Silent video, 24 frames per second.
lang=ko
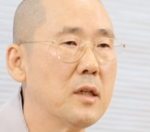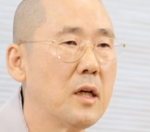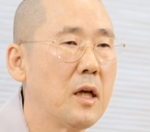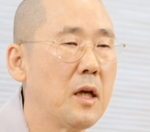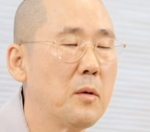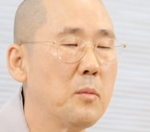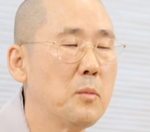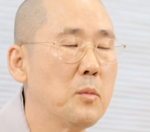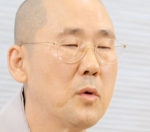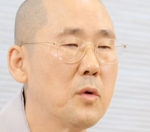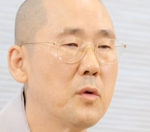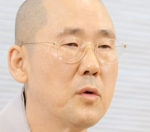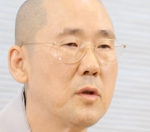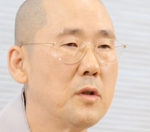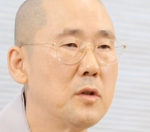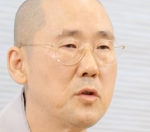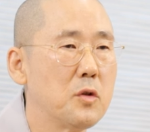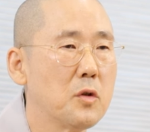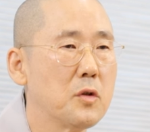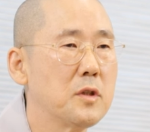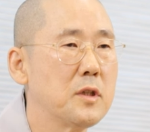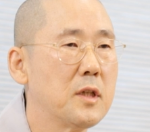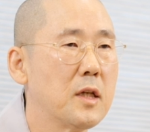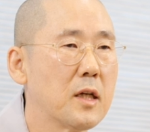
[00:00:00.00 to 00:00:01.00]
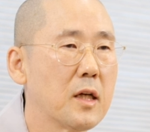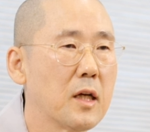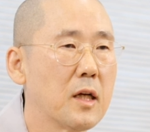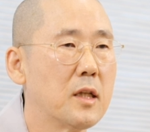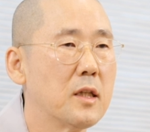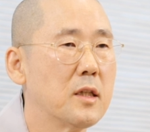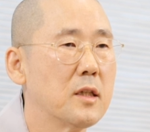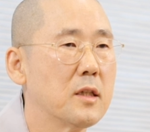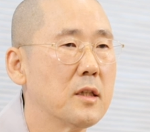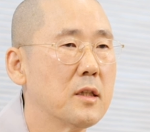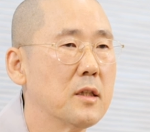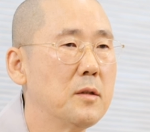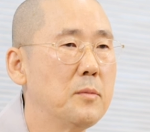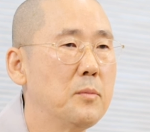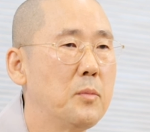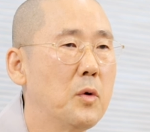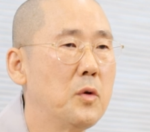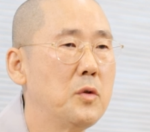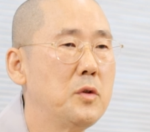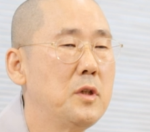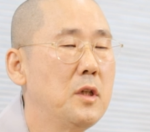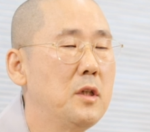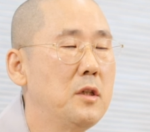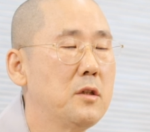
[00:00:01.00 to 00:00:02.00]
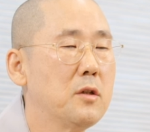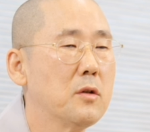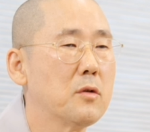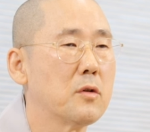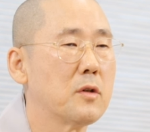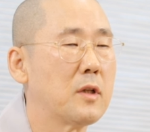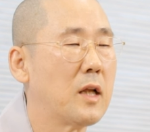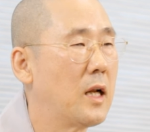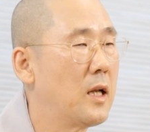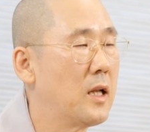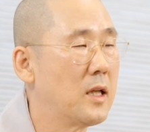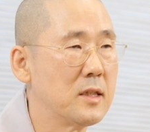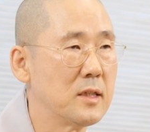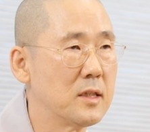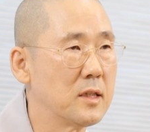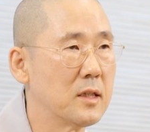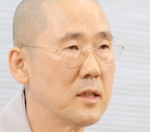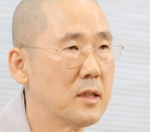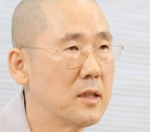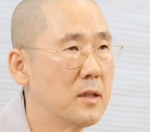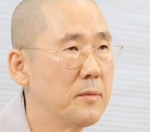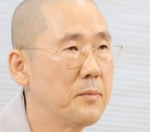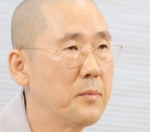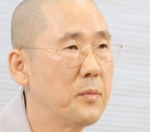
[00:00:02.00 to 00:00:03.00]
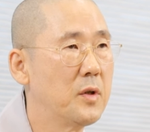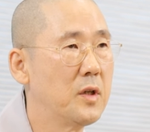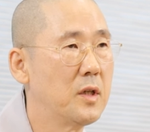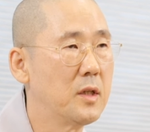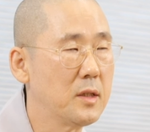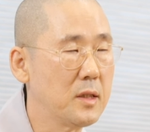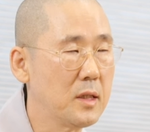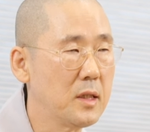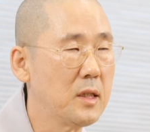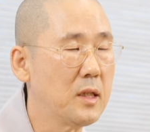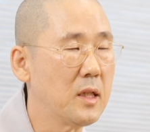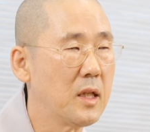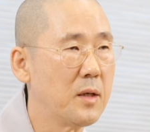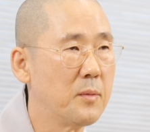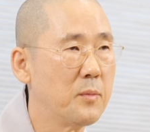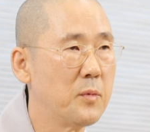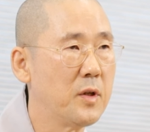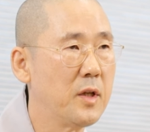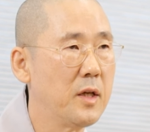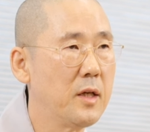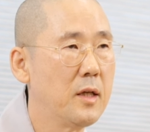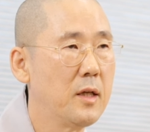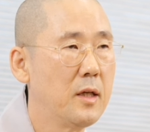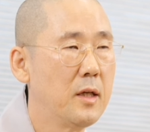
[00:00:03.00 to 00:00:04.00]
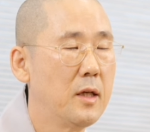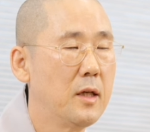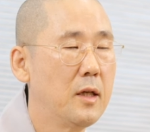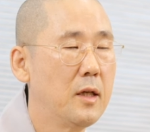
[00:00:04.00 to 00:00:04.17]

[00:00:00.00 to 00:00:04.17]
행복을 쫓아가는 거는 본질적으로 달라진 건 없기 때문에